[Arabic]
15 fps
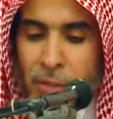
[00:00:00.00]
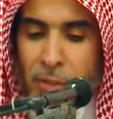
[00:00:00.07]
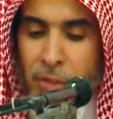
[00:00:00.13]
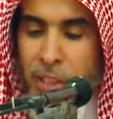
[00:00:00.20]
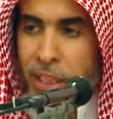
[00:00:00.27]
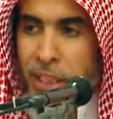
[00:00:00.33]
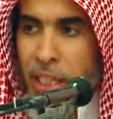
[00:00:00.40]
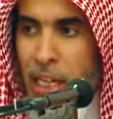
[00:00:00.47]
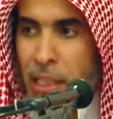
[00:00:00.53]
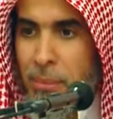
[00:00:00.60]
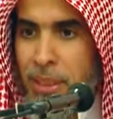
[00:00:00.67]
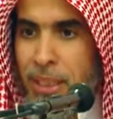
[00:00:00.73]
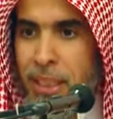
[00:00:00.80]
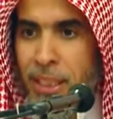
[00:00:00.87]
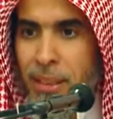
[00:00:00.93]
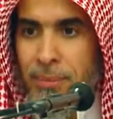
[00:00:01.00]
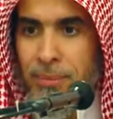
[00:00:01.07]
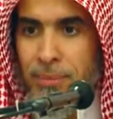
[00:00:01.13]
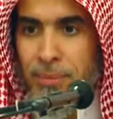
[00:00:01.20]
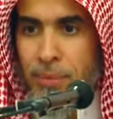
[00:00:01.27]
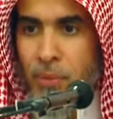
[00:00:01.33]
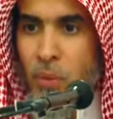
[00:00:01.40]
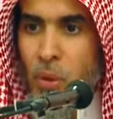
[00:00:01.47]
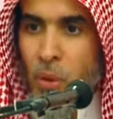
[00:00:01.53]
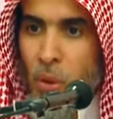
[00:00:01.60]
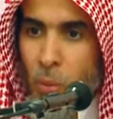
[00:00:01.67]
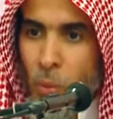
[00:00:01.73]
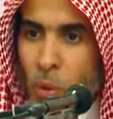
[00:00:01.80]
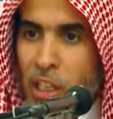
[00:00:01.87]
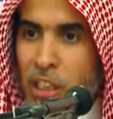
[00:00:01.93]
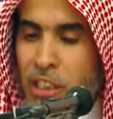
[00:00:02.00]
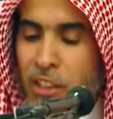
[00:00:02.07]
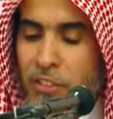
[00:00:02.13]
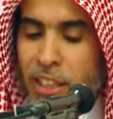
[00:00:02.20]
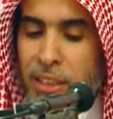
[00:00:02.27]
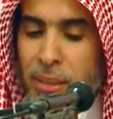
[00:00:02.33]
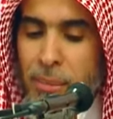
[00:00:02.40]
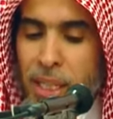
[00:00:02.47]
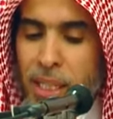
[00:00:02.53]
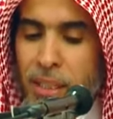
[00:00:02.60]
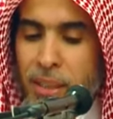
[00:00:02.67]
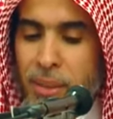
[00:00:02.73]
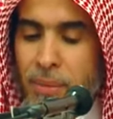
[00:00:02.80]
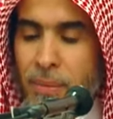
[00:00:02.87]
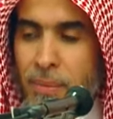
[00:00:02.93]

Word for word: في الابتداء والالتفات معا